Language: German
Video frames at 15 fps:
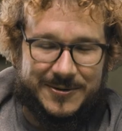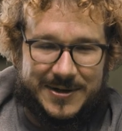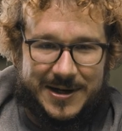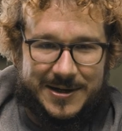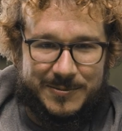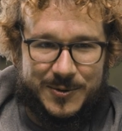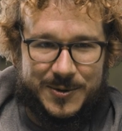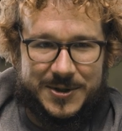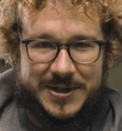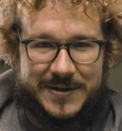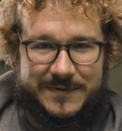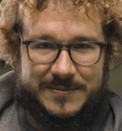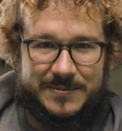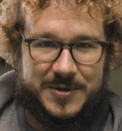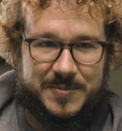und alle
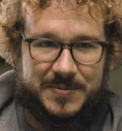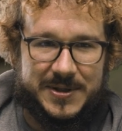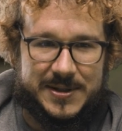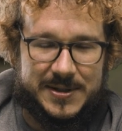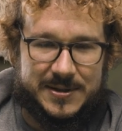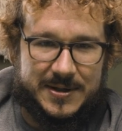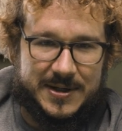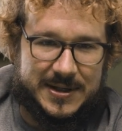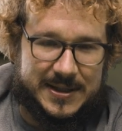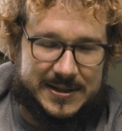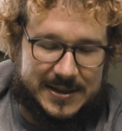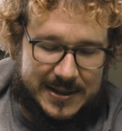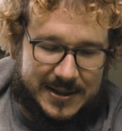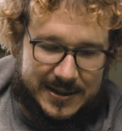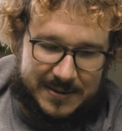Botschaften bespielt, sondern
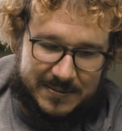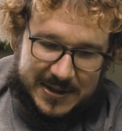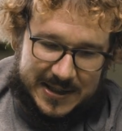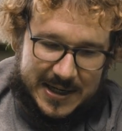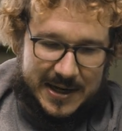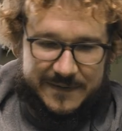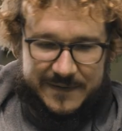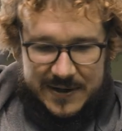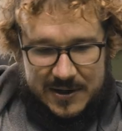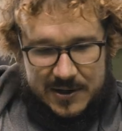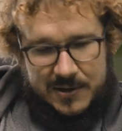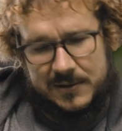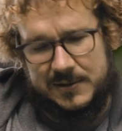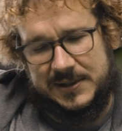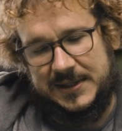tatsächlich im Idealfall auch
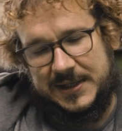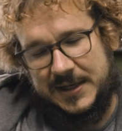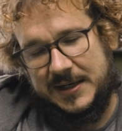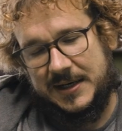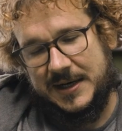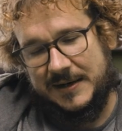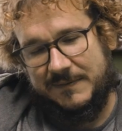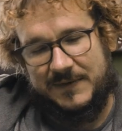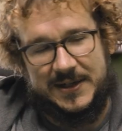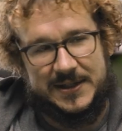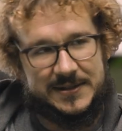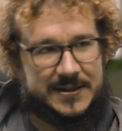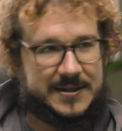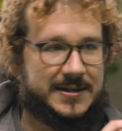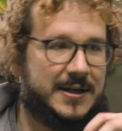orchestrieren kann, wie
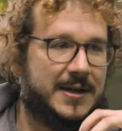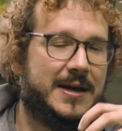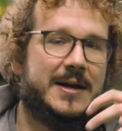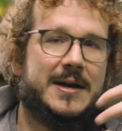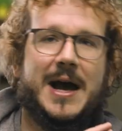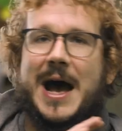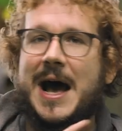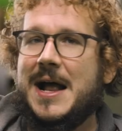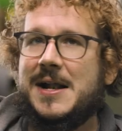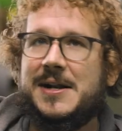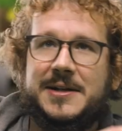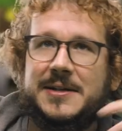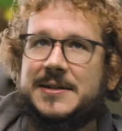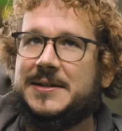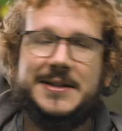dieses
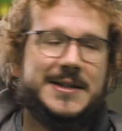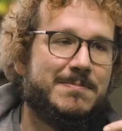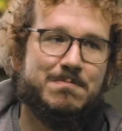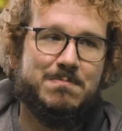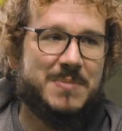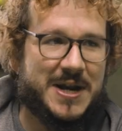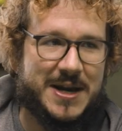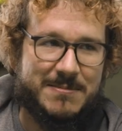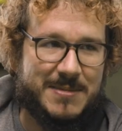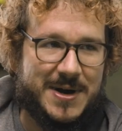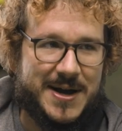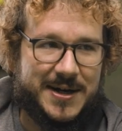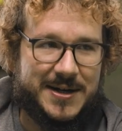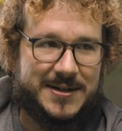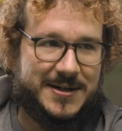alte
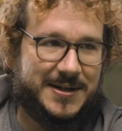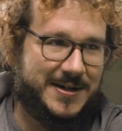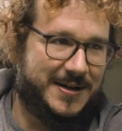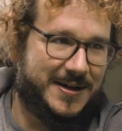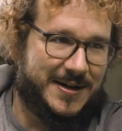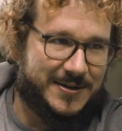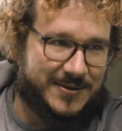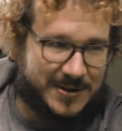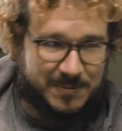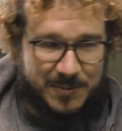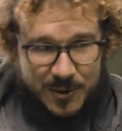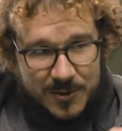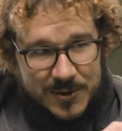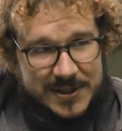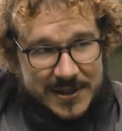7P-Marketing, also das
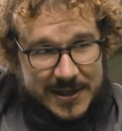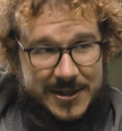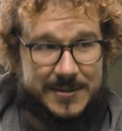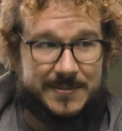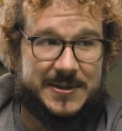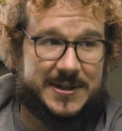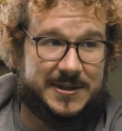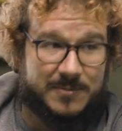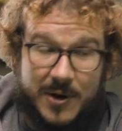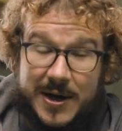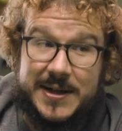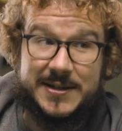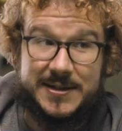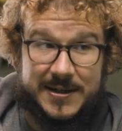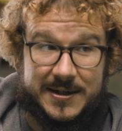Produkt selbst, das
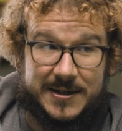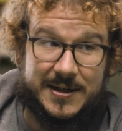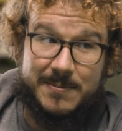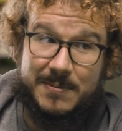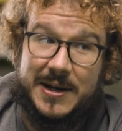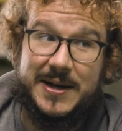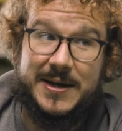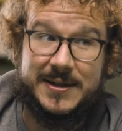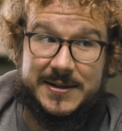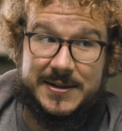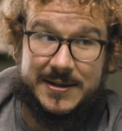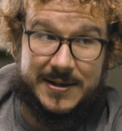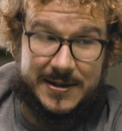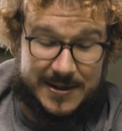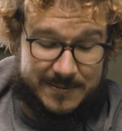Pricing, der
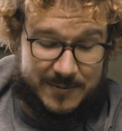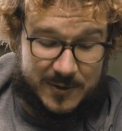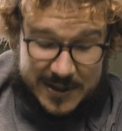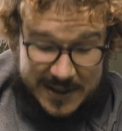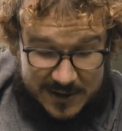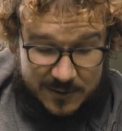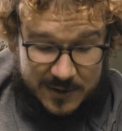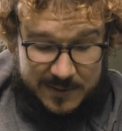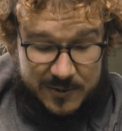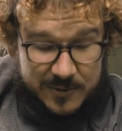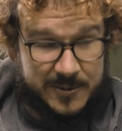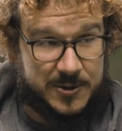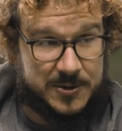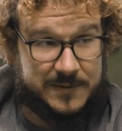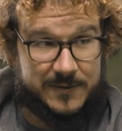Place ähm, und nicht nur die
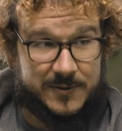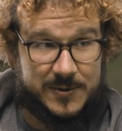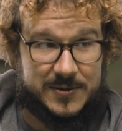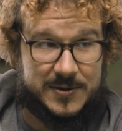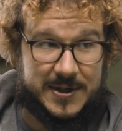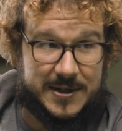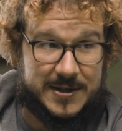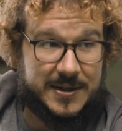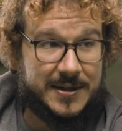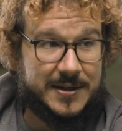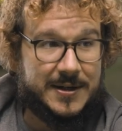Promotion funktioniert.